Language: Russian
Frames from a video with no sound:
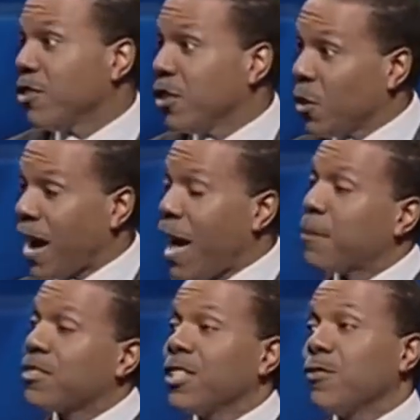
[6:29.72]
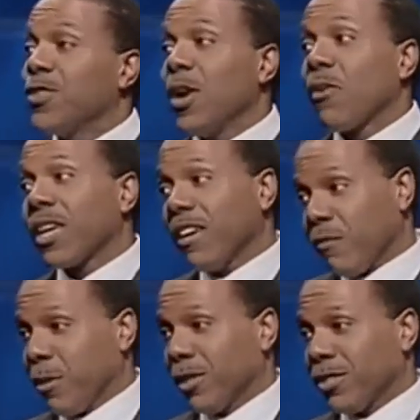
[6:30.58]
И знаете, что произойдет?
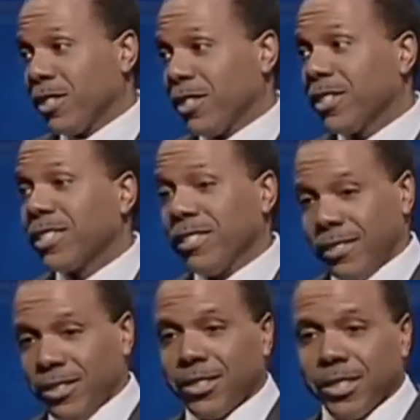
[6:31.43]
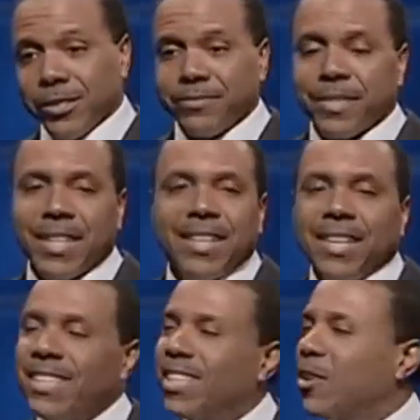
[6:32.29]
Если вы не являете милость,
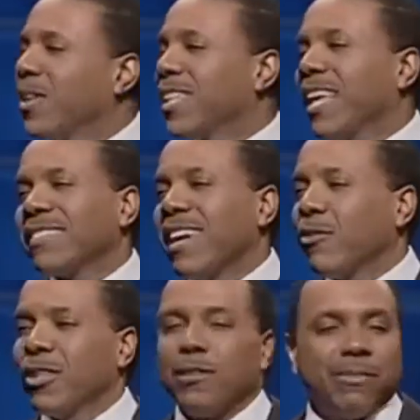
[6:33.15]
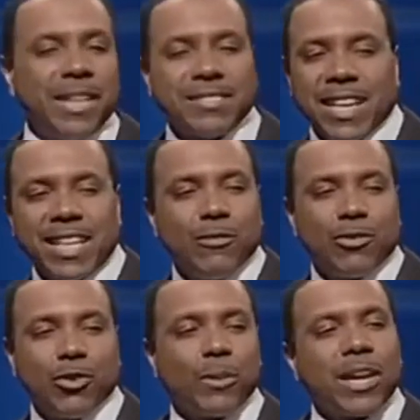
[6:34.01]
то и сами не...
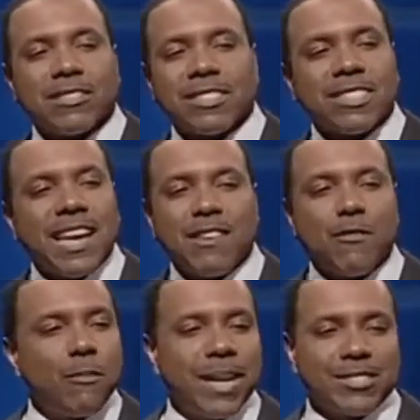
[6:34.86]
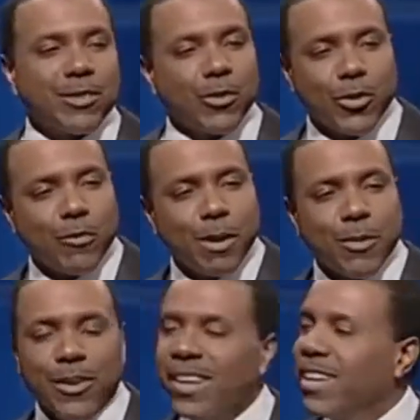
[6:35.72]
Но даже это не так.
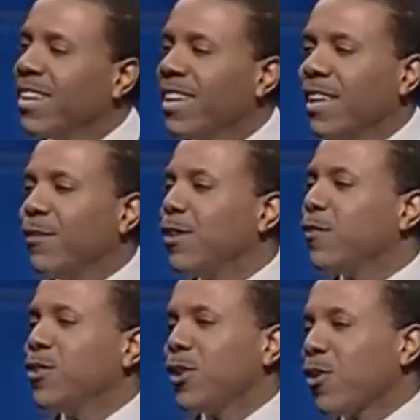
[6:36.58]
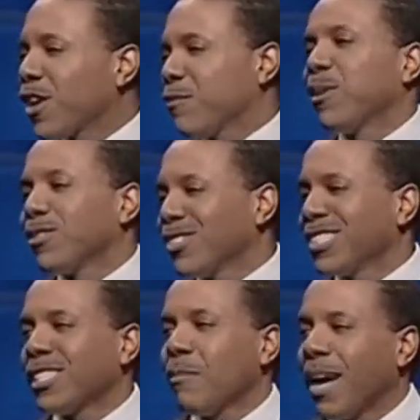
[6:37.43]
Вы не являетесь
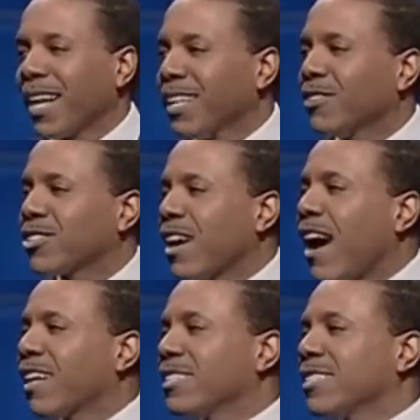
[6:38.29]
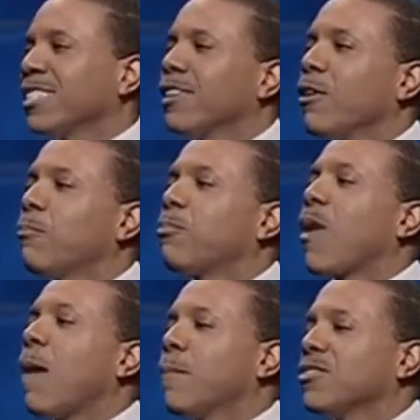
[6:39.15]
основой завета, помните?
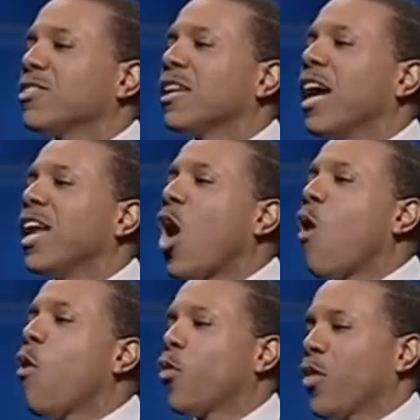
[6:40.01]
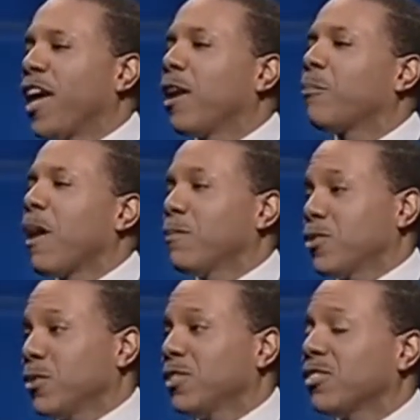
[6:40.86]
Даже если вы не явили милости
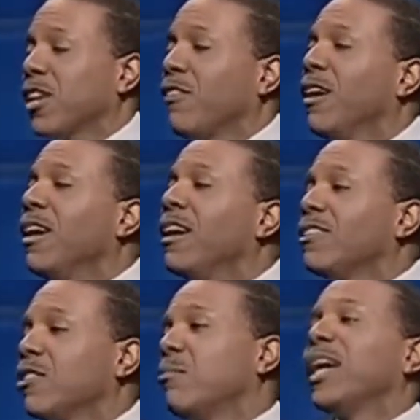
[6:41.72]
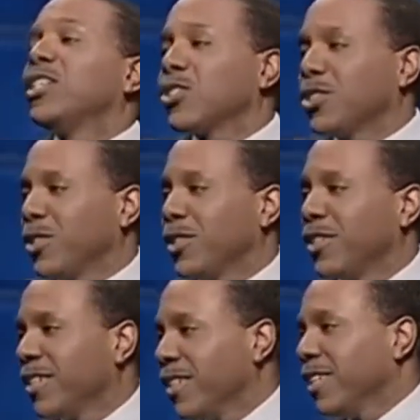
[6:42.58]
кому-то, Бог обещал и поклялся
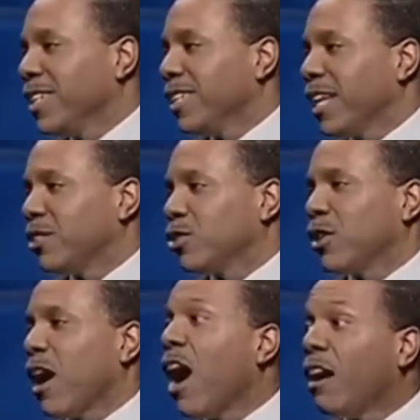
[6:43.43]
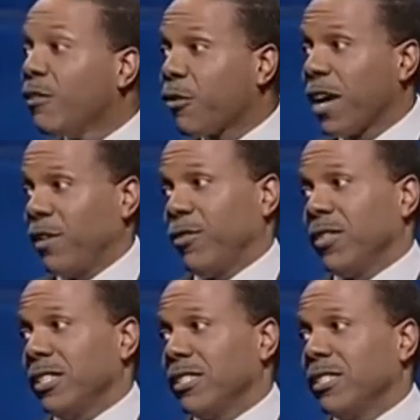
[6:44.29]
самому себе, что ваша неверность не
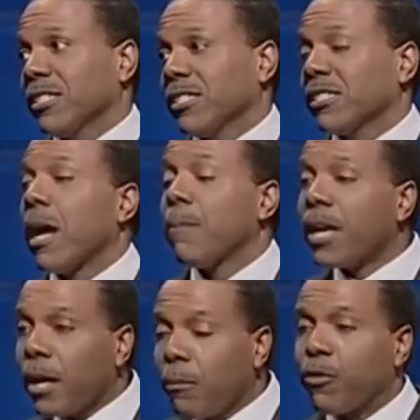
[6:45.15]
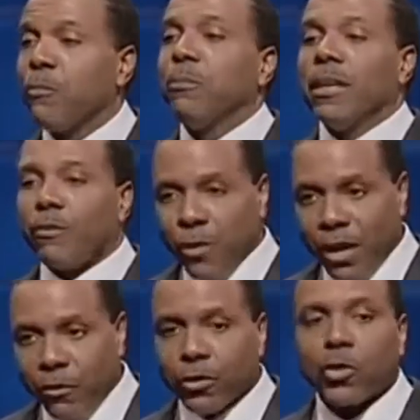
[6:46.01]
остановит его от того, чтобы быть
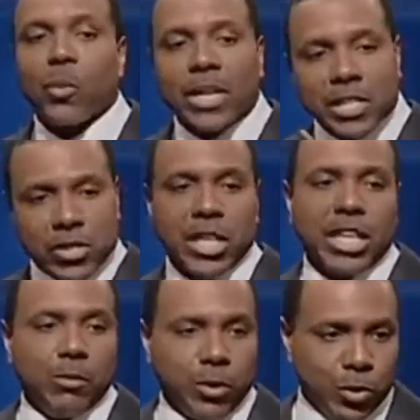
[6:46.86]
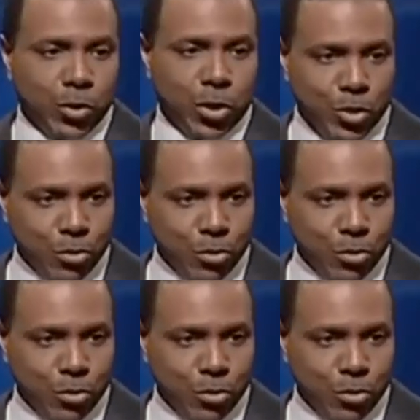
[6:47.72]
верным тому, что Он обещал вам.